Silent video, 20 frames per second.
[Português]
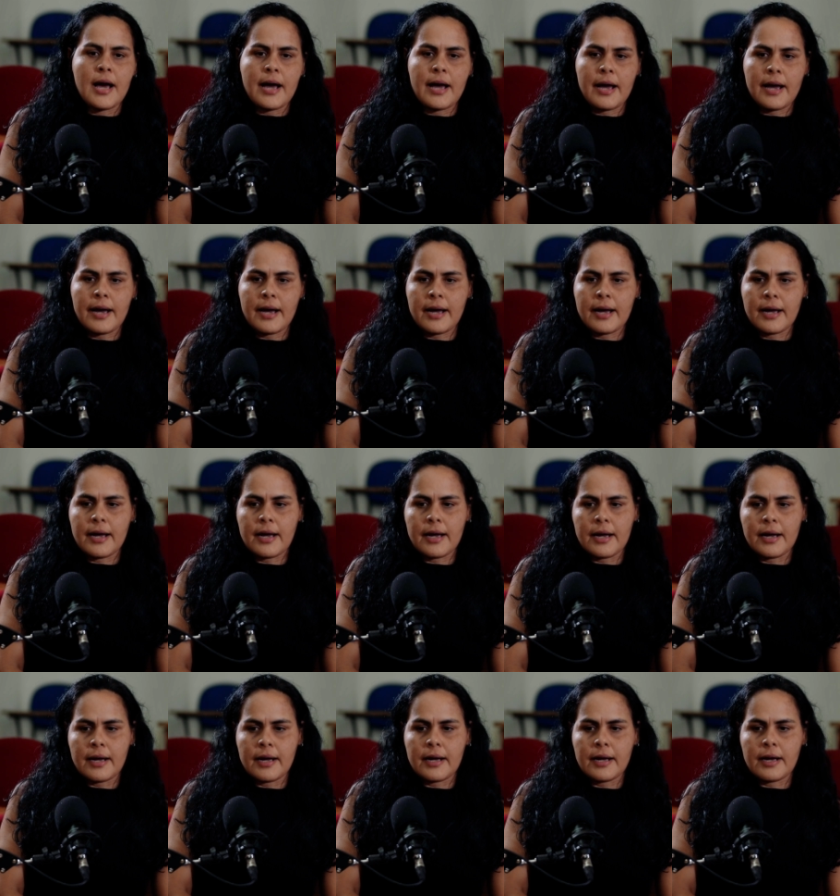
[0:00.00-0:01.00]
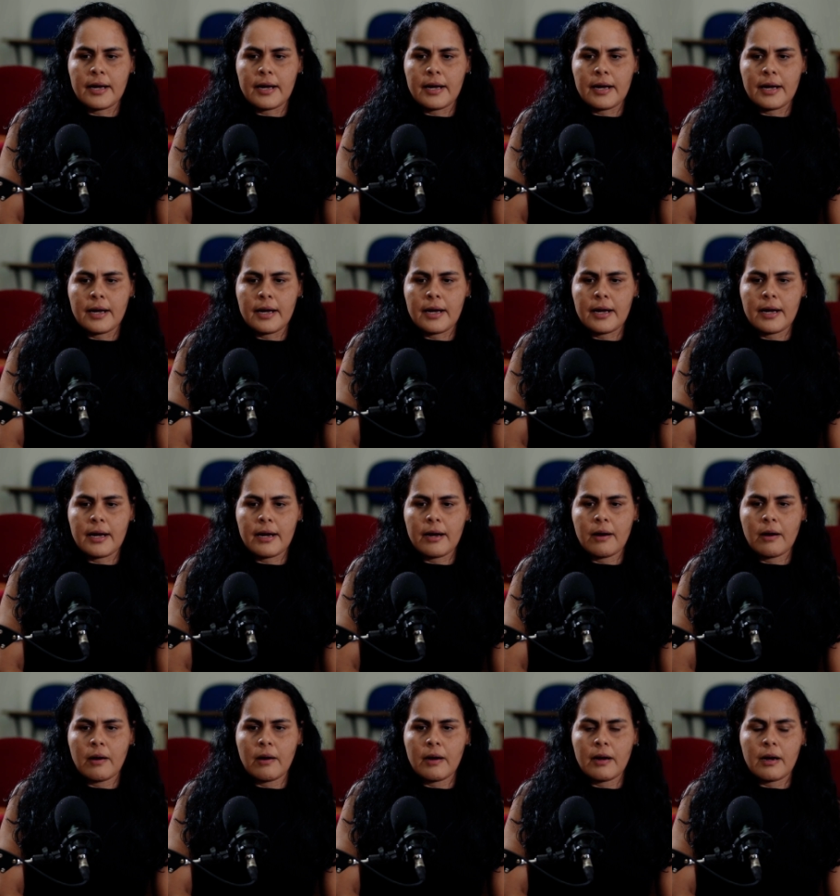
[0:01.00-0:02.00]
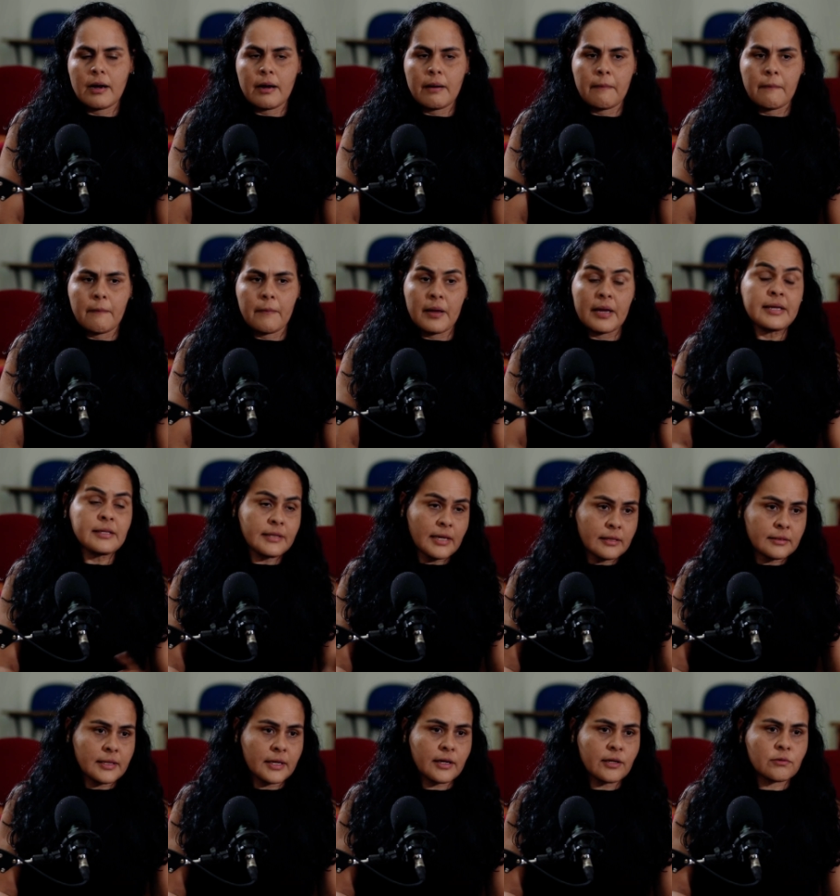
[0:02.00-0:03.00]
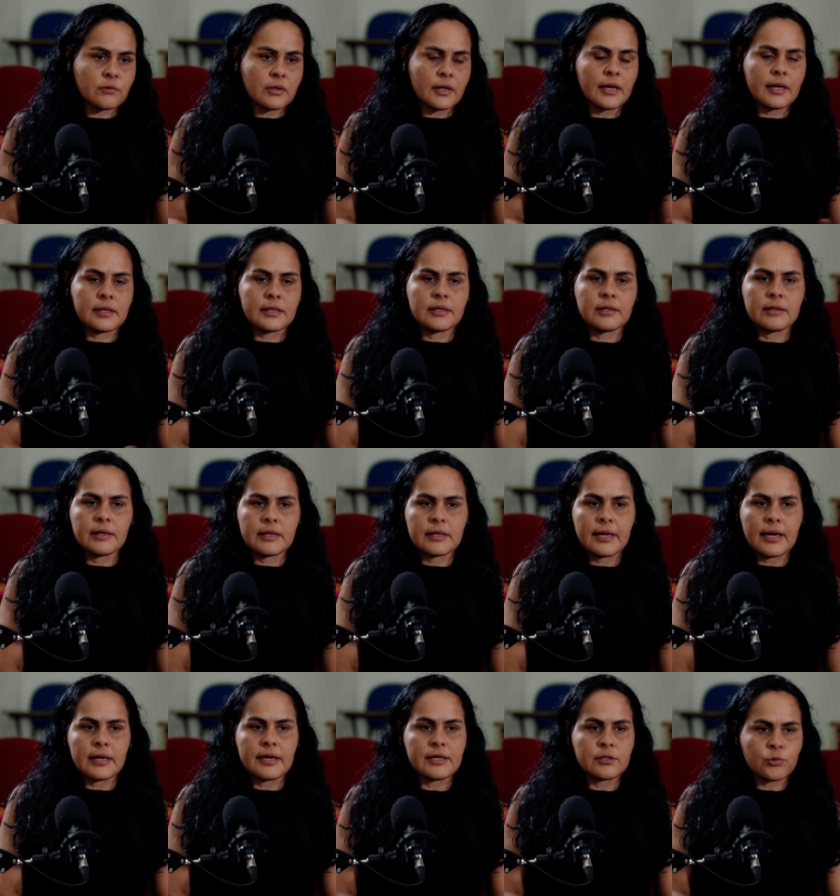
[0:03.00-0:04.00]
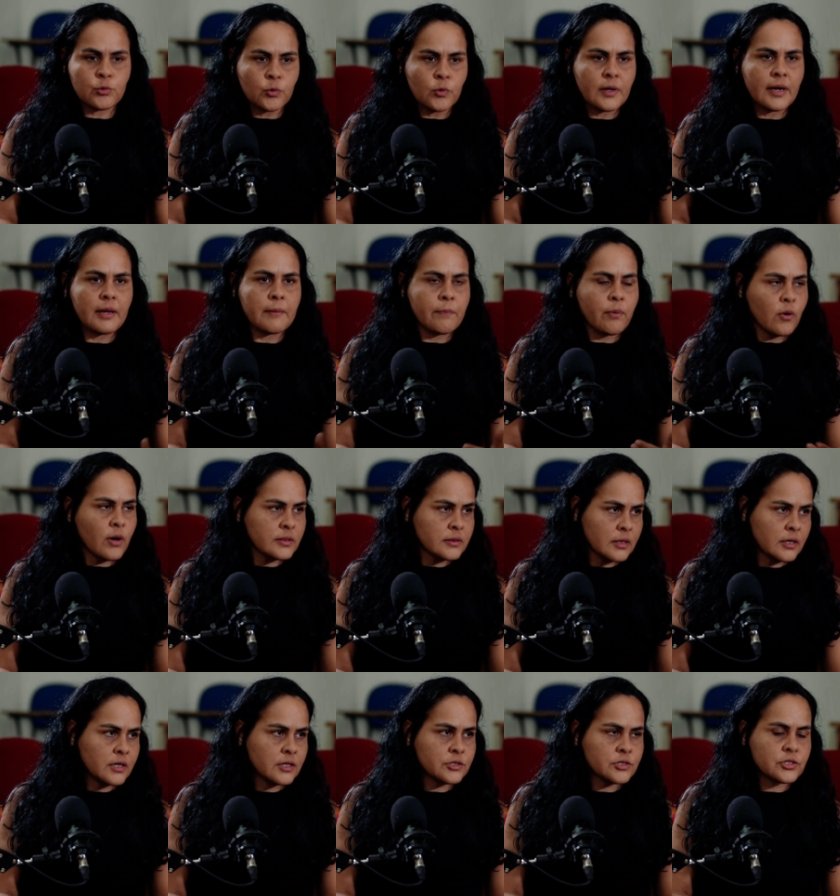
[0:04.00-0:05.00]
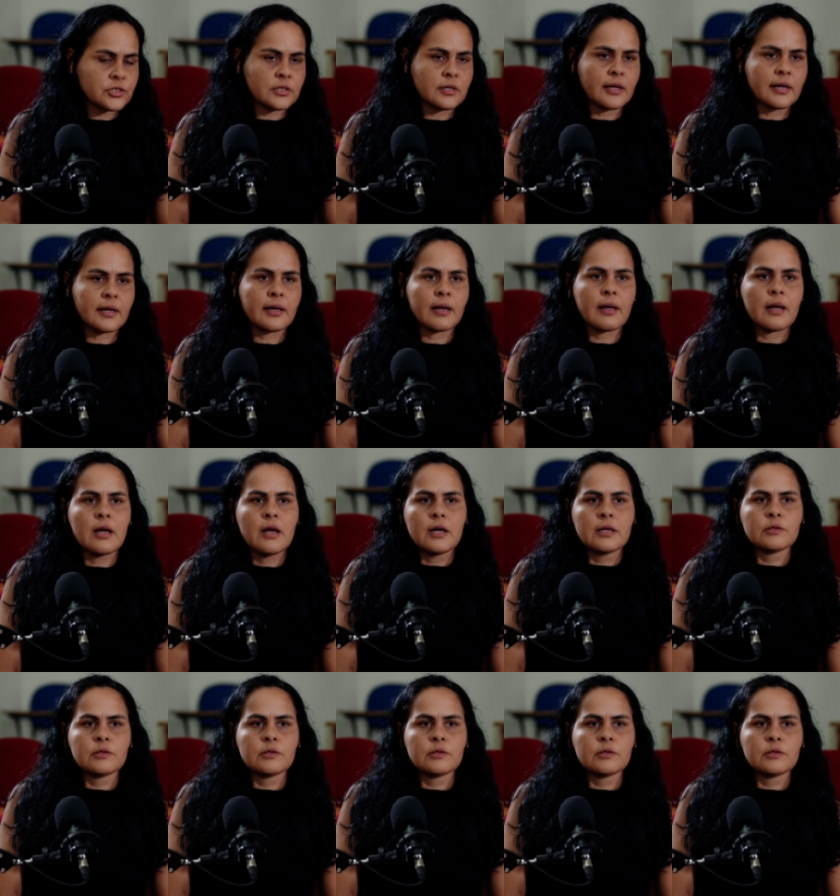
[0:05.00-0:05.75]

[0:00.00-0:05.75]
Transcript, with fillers: a... entendendo né, que, que a leitura é importante né,